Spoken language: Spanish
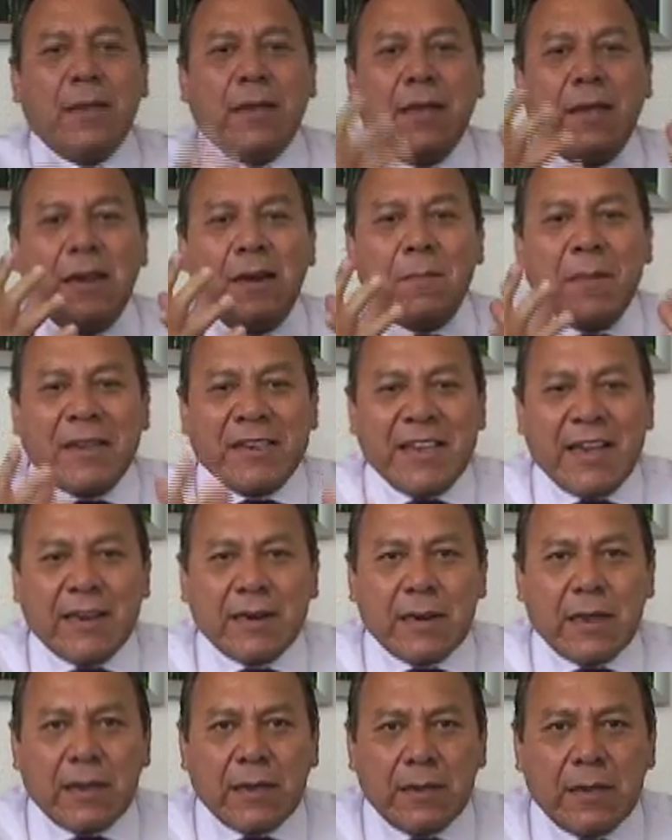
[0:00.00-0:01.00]
El
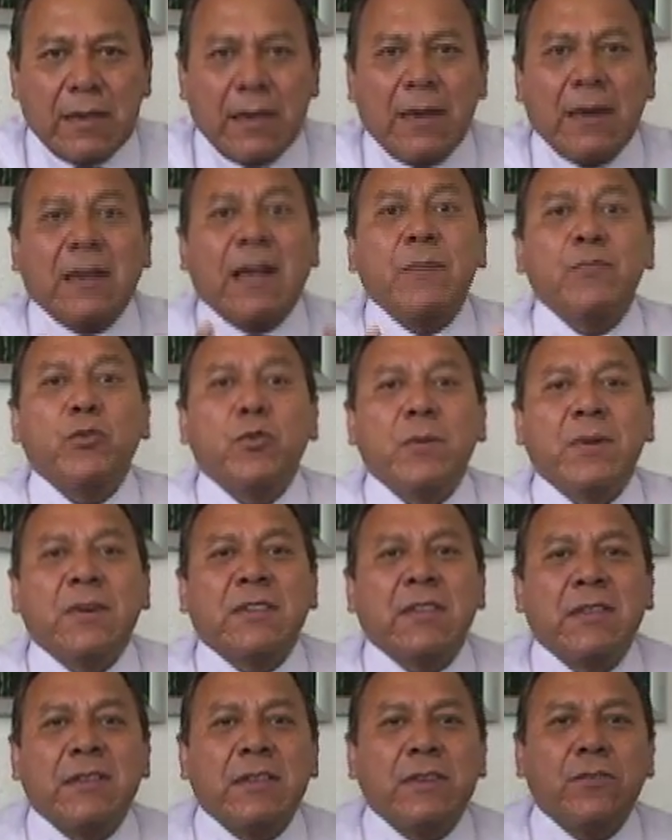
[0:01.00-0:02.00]
mañana, el cambio
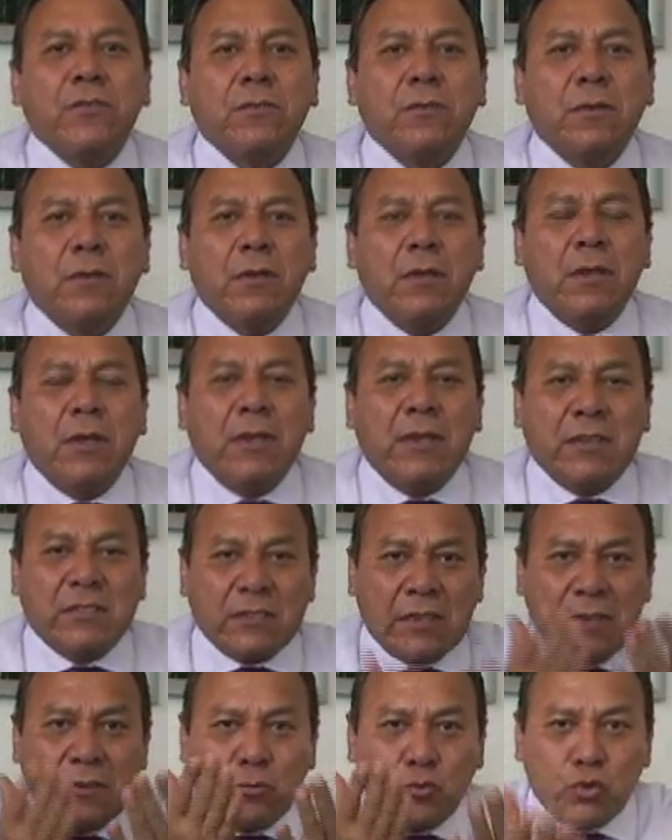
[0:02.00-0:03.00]
verdadero,
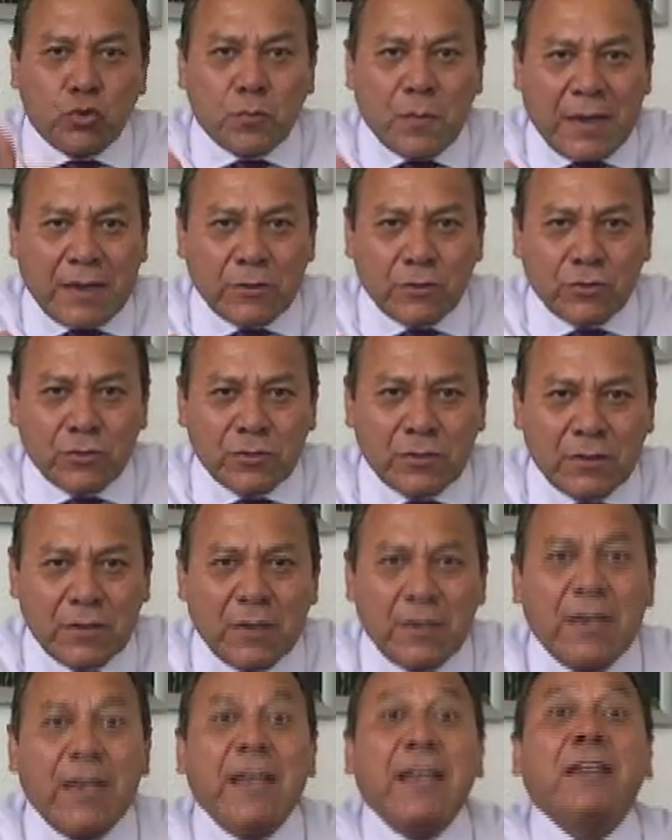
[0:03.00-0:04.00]
está en tus manos,
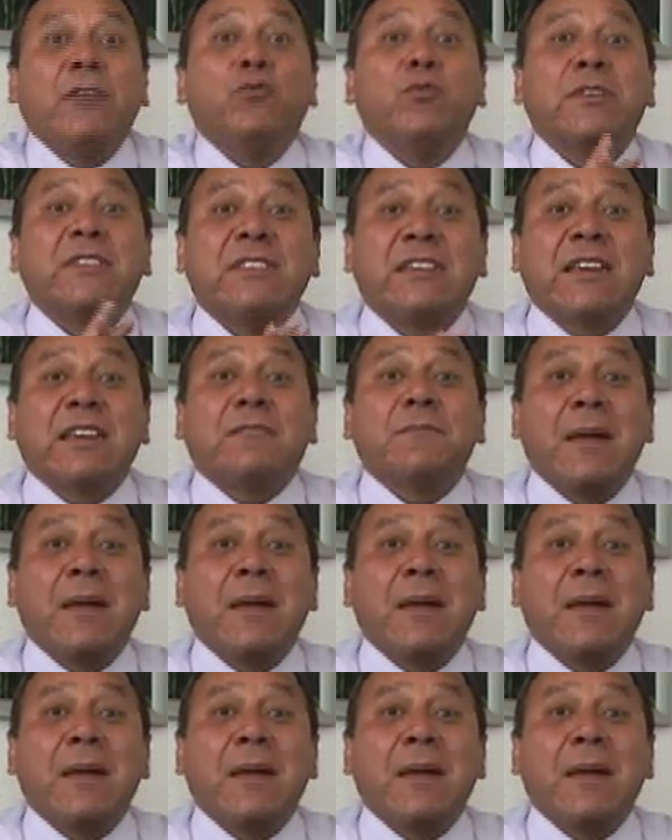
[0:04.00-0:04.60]
en nuestras